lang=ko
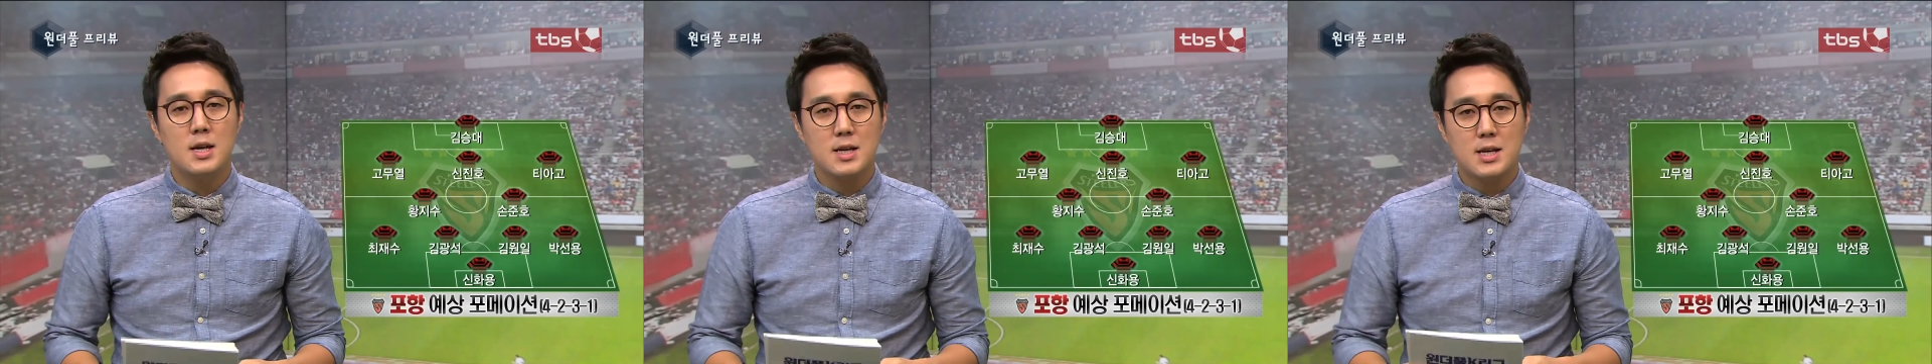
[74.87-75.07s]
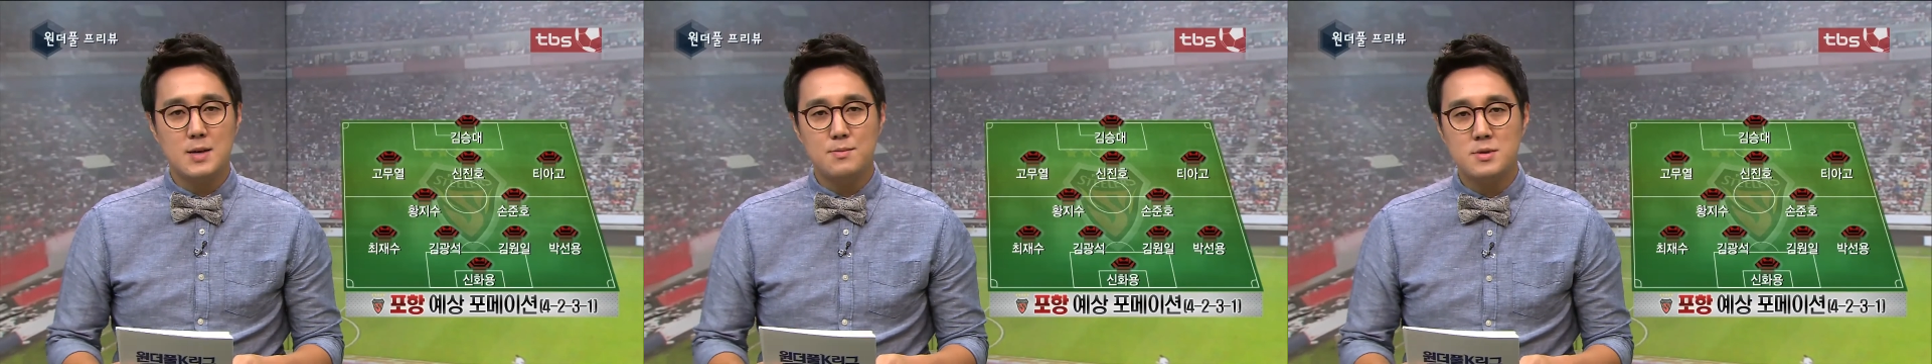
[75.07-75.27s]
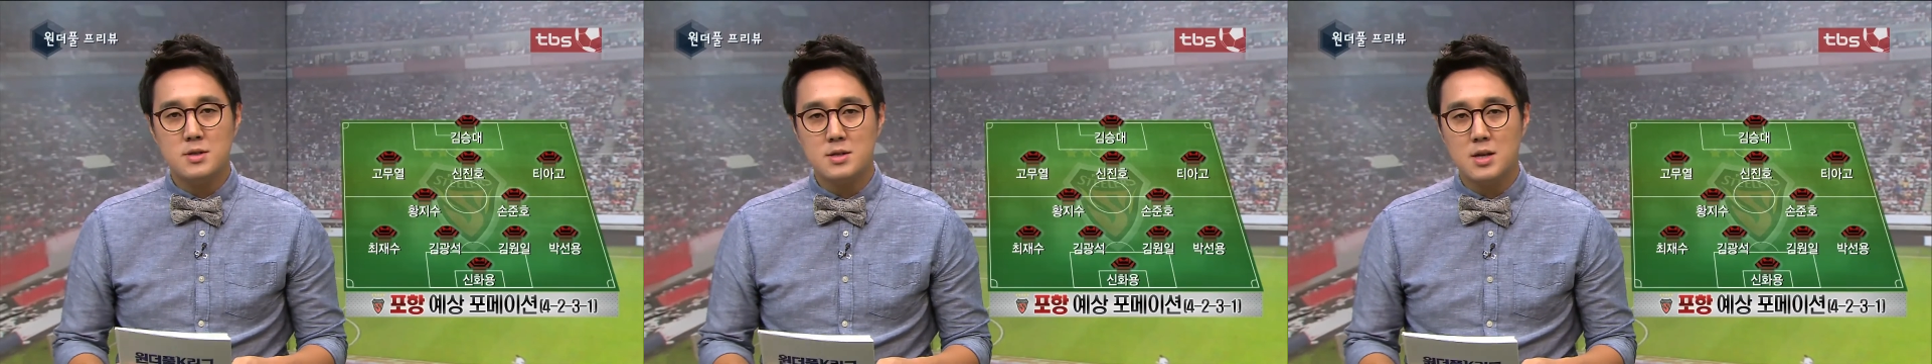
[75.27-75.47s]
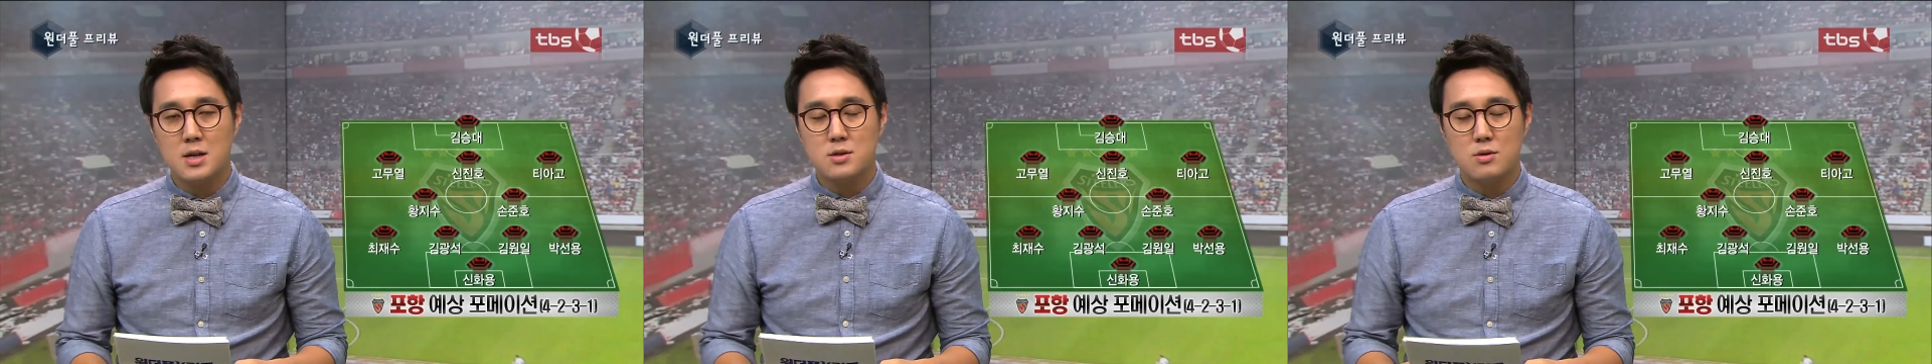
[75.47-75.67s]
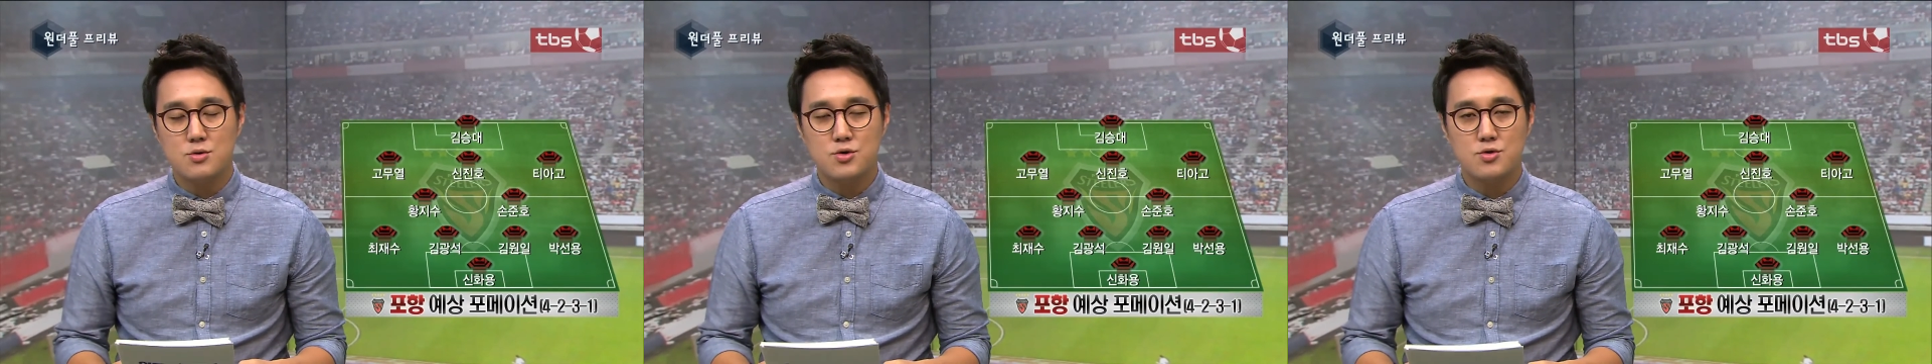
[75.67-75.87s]
김승대
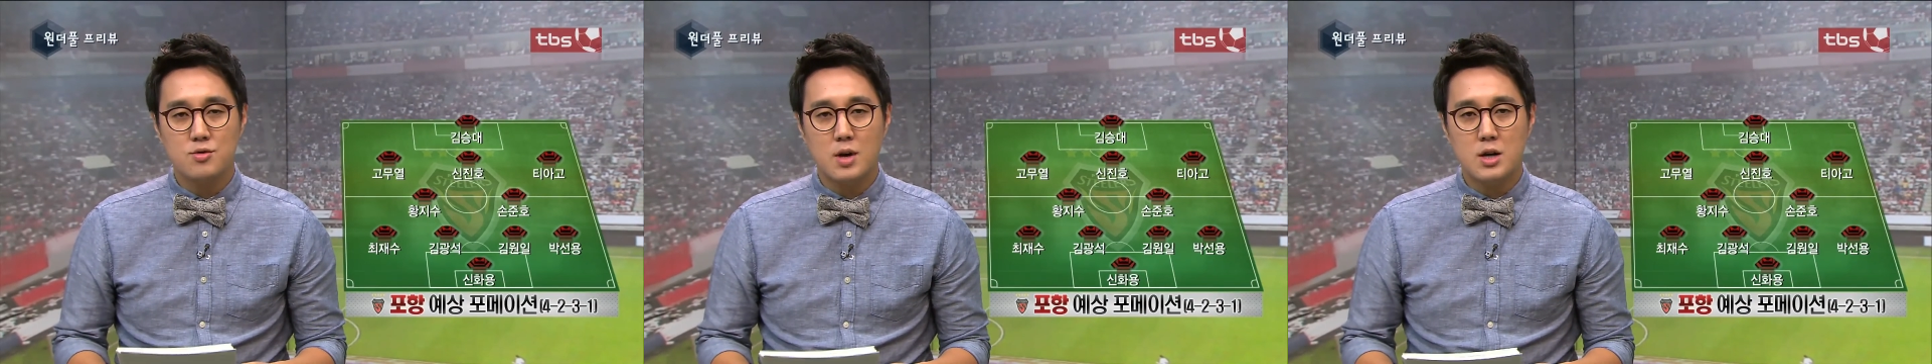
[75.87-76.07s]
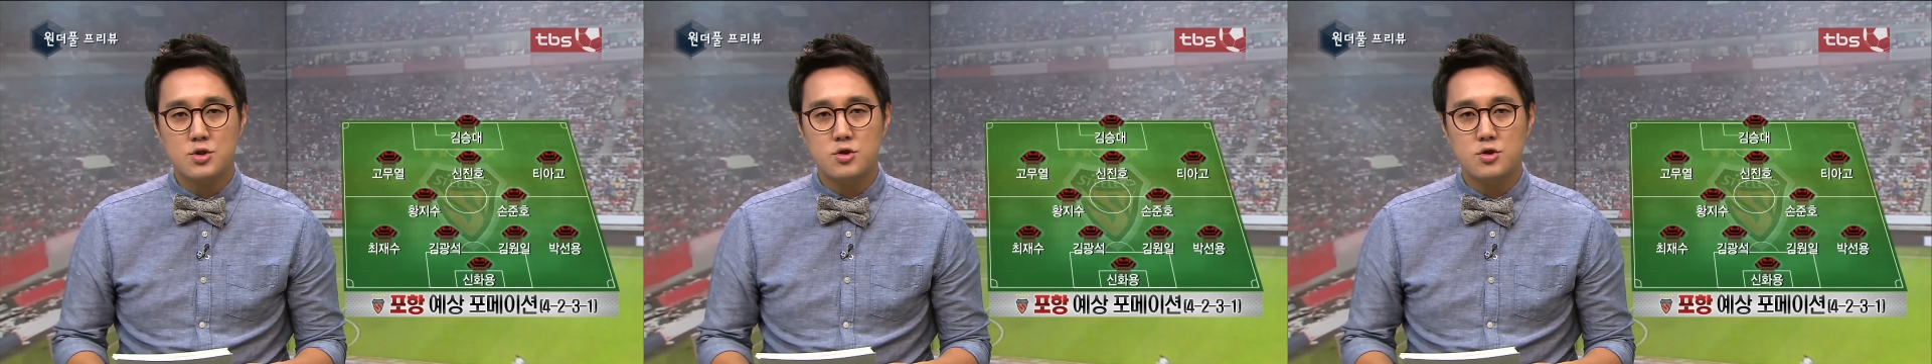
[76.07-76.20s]
선수가